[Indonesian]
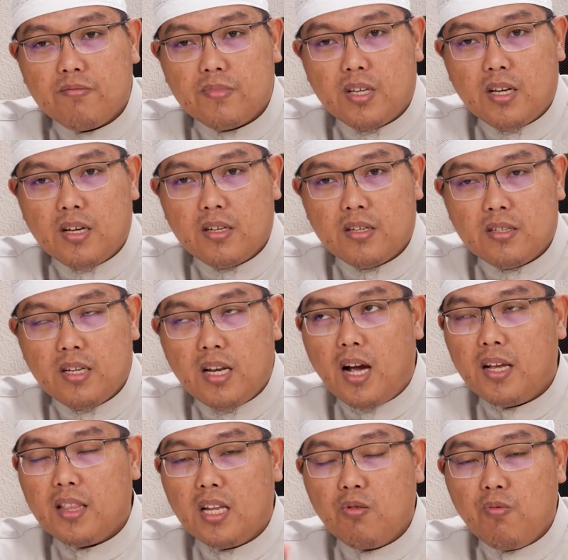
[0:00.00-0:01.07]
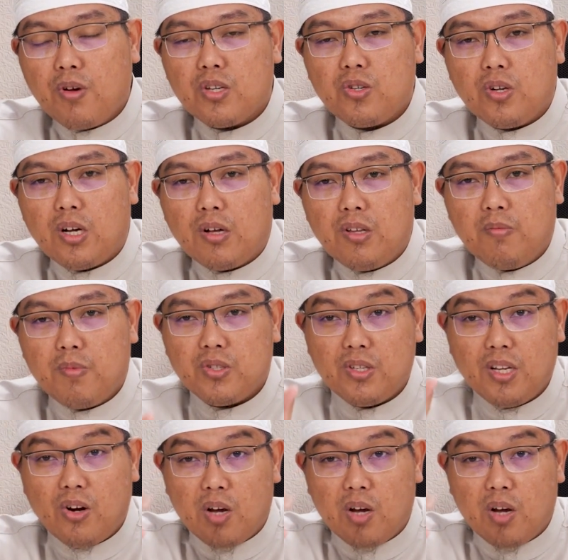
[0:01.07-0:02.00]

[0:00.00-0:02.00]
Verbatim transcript: ya di langit dan di bumi kecuali Allah maksudnya